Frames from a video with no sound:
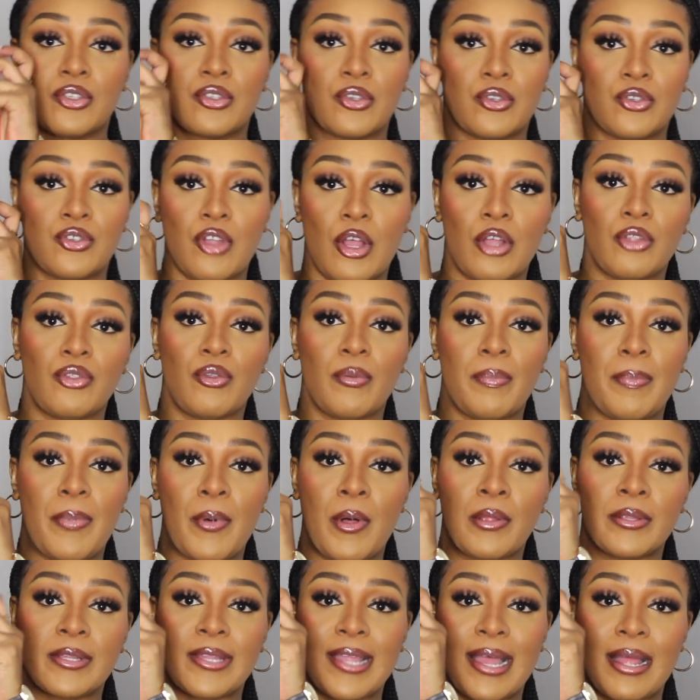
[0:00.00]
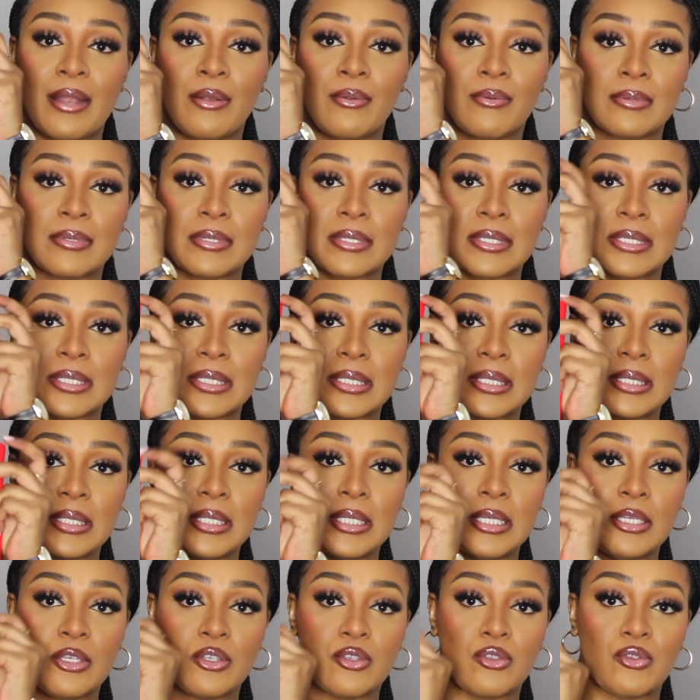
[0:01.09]
ce genre de
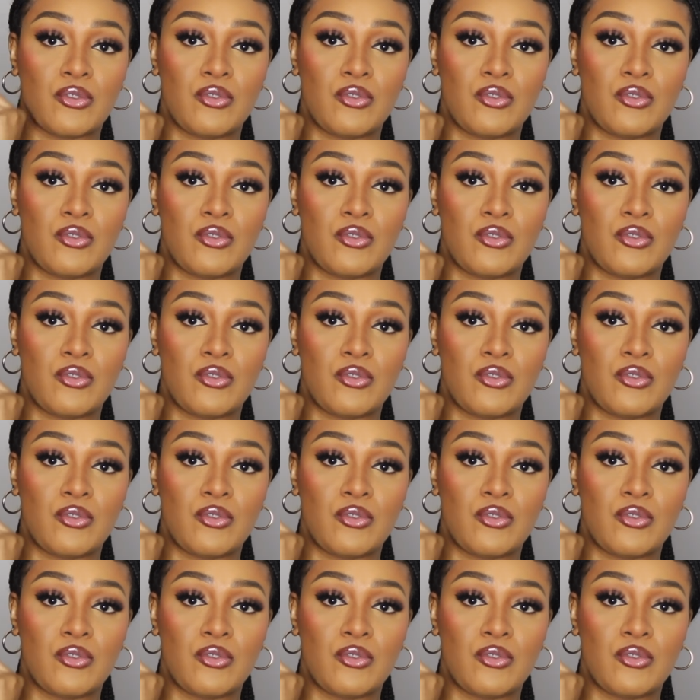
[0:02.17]
pantalon-ci,